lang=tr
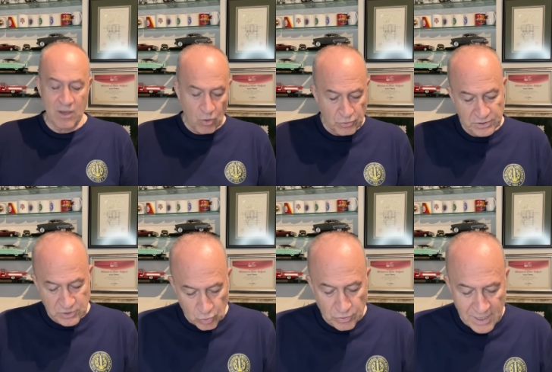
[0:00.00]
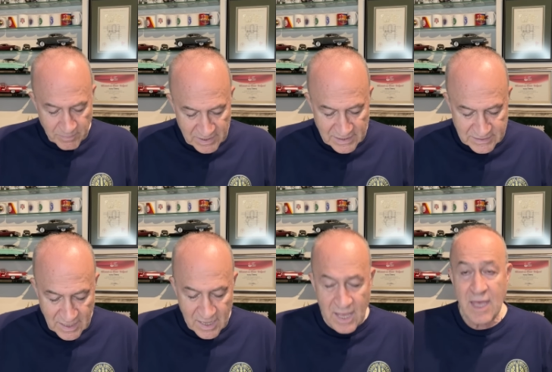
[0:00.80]
Onun için onlar biraz
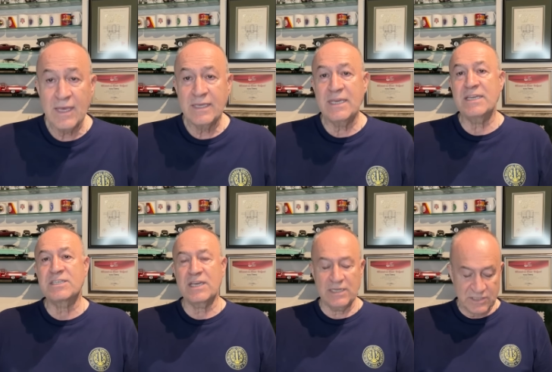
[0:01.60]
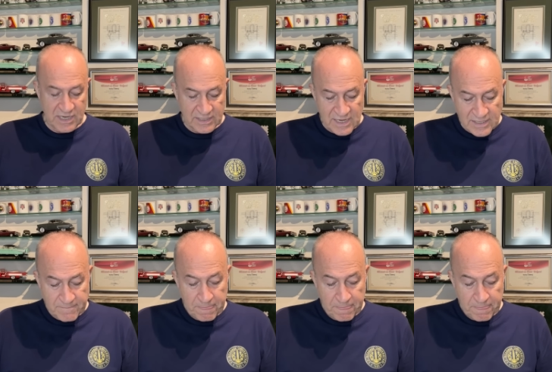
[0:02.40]
daha geç gelecekler.